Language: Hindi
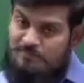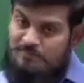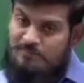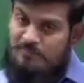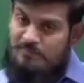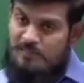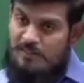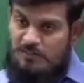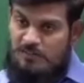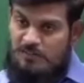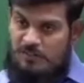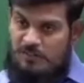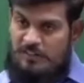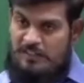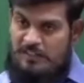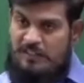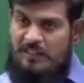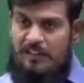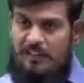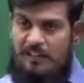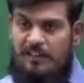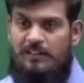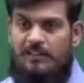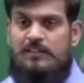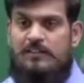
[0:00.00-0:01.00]
ठीक है
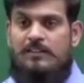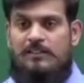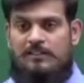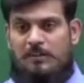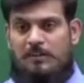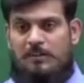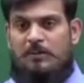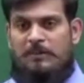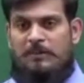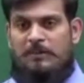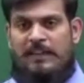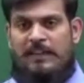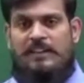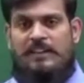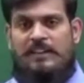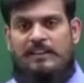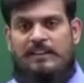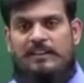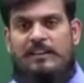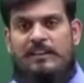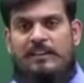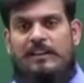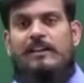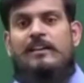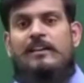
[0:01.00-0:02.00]
समझ में आया कि नहीं
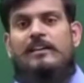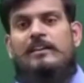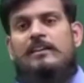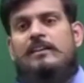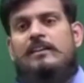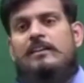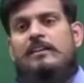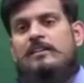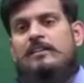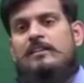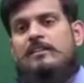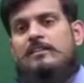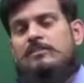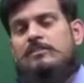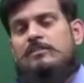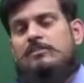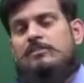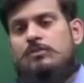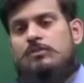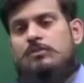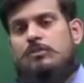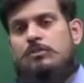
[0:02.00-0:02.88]
तो